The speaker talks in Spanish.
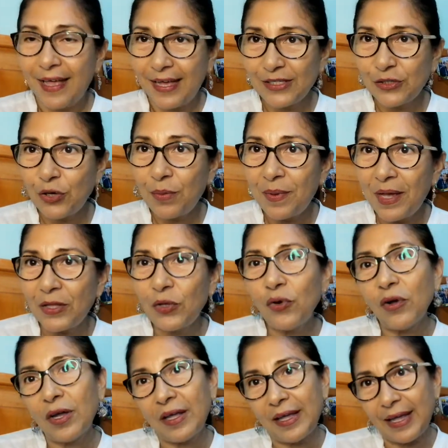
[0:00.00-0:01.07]
estoy
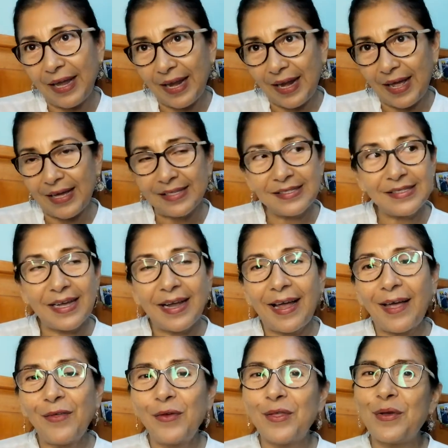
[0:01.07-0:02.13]
viendo que la han
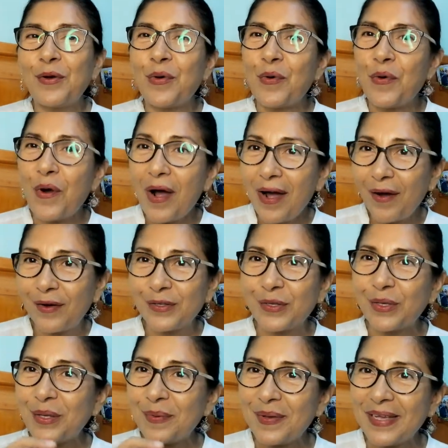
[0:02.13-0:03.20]
sacado y digo, wow,
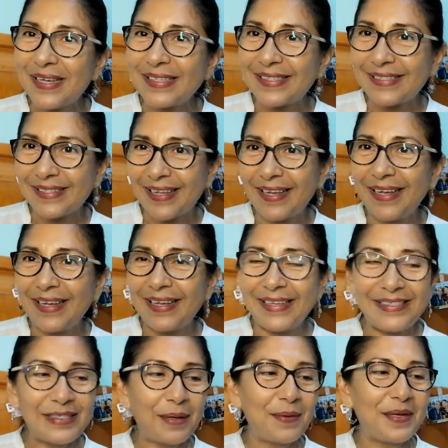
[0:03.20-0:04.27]
todavía está
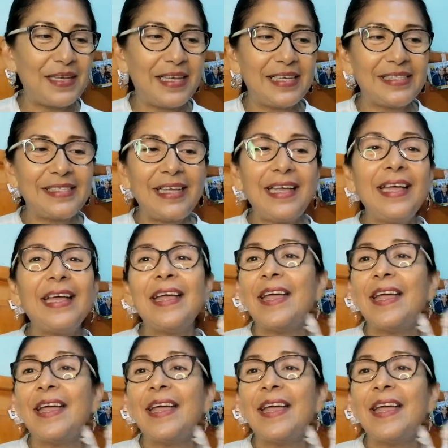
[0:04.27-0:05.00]
esta belleza.